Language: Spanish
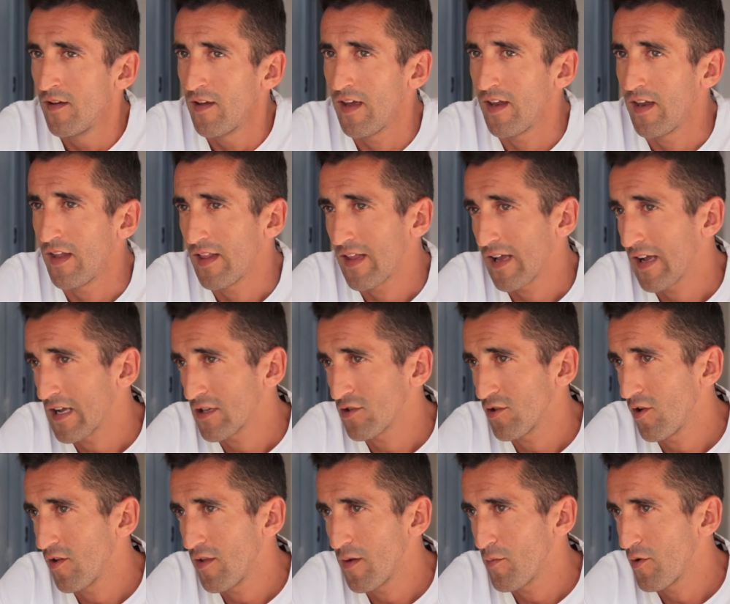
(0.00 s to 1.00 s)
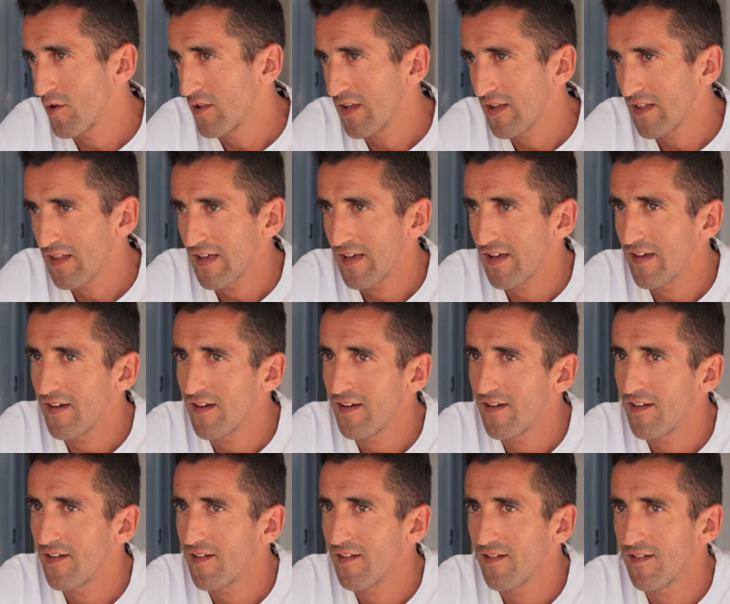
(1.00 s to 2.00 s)
en este caso los
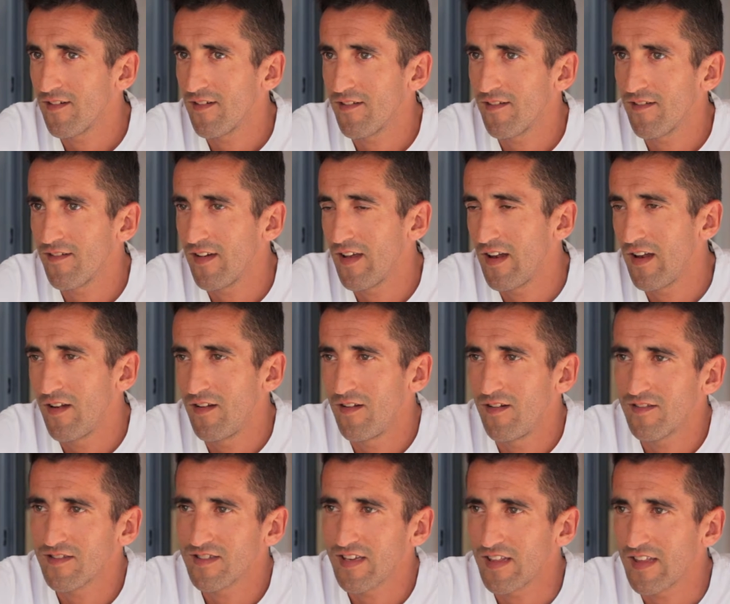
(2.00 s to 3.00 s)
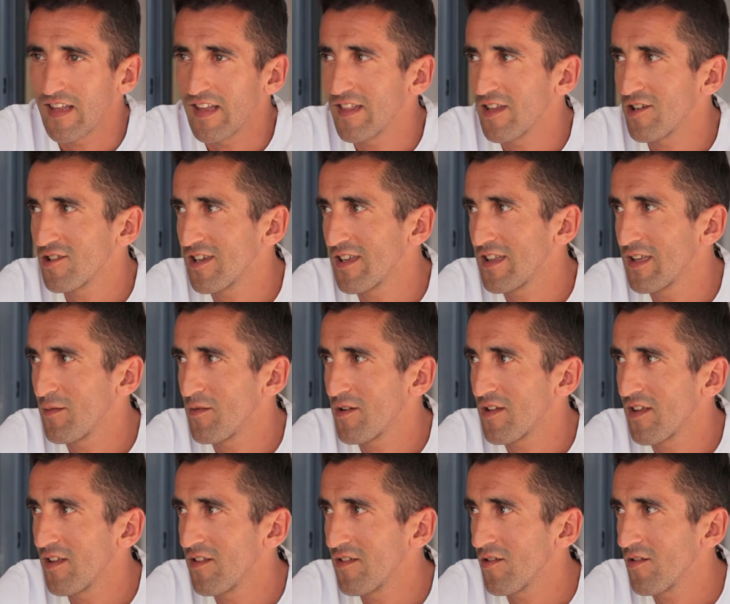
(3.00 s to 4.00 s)
deportistas, el
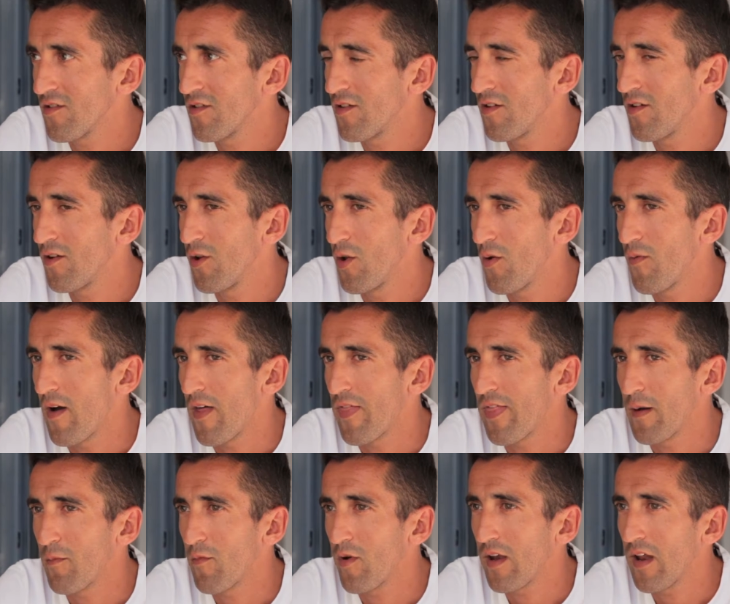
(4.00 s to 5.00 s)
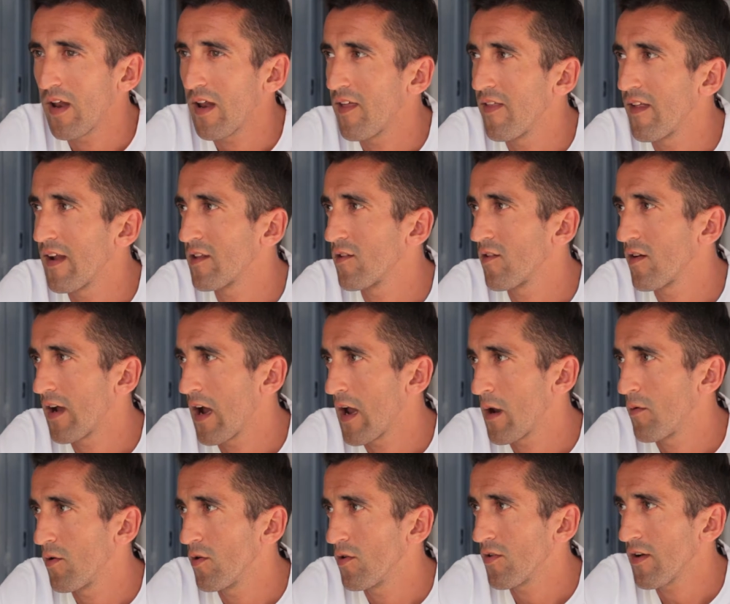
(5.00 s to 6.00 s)
70-80% nos, nos, basamos en el hidrato de
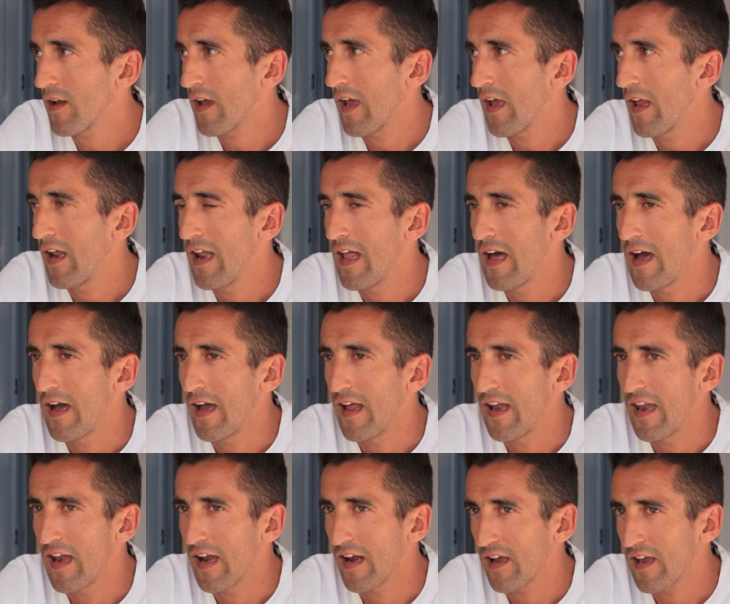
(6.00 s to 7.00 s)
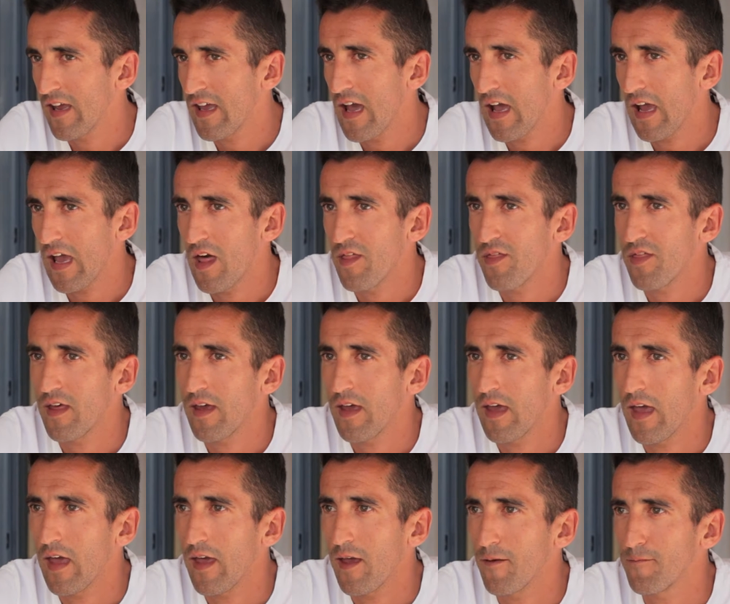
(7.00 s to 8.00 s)
carbono, que es la energía que hace
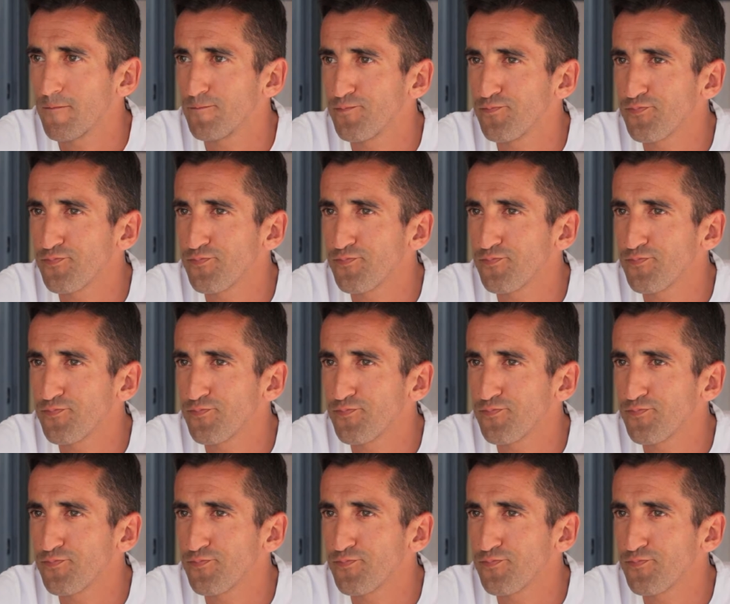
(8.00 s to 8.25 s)
que,